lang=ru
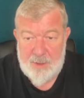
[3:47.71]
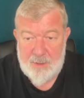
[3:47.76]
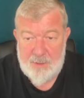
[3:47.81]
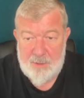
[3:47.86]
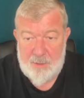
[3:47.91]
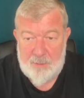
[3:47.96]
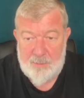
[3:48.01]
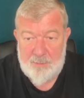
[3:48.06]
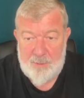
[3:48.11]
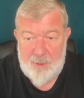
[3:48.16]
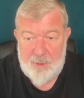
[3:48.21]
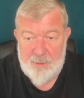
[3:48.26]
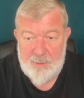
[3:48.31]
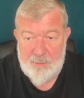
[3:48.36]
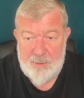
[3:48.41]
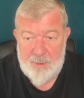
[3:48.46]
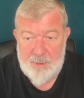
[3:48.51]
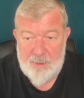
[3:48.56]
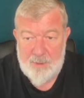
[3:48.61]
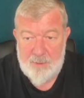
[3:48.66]
Насколько мне
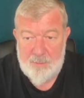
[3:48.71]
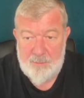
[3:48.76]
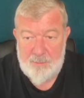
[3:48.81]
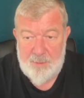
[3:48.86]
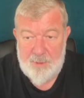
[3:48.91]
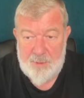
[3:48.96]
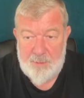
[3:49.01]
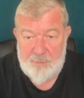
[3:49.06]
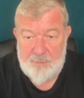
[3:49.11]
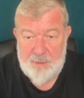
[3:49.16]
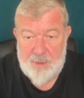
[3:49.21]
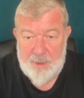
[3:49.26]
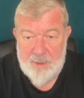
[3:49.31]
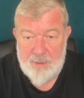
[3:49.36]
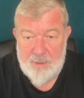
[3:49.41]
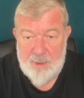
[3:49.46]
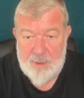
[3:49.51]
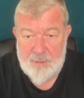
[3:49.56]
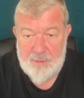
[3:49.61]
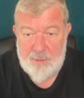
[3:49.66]
известно, белые
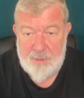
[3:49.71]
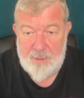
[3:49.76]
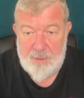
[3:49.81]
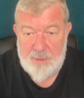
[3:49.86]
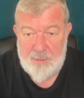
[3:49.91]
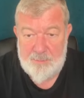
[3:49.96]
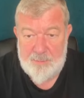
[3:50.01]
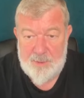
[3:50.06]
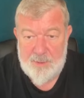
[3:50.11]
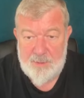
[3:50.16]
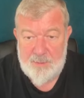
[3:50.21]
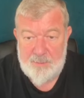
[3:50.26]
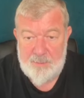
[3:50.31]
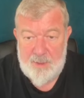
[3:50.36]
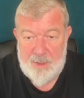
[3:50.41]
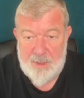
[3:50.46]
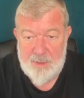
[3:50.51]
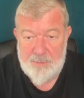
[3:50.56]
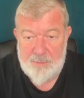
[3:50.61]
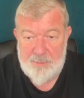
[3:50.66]
гражданскую не
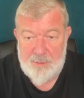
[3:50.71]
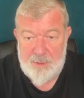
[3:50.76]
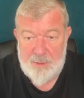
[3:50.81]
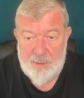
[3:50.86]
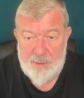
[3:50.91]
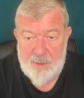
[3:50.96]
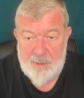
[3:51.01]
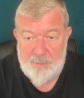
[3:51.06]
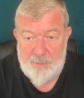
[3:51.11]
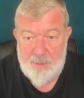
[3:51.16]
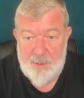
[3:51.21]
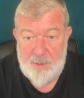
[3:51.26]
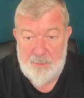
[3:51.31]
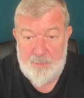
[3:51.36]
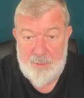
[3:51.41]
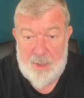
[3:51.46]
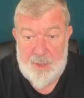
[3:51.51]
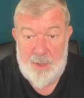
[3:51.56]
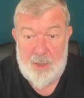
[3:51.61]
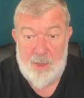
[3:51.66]
сопротивлялись бы, если бы не
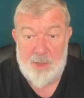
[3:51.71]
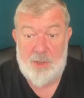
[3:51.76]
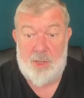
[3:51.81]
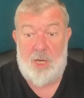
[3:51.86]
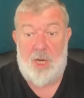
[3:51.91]
боялись.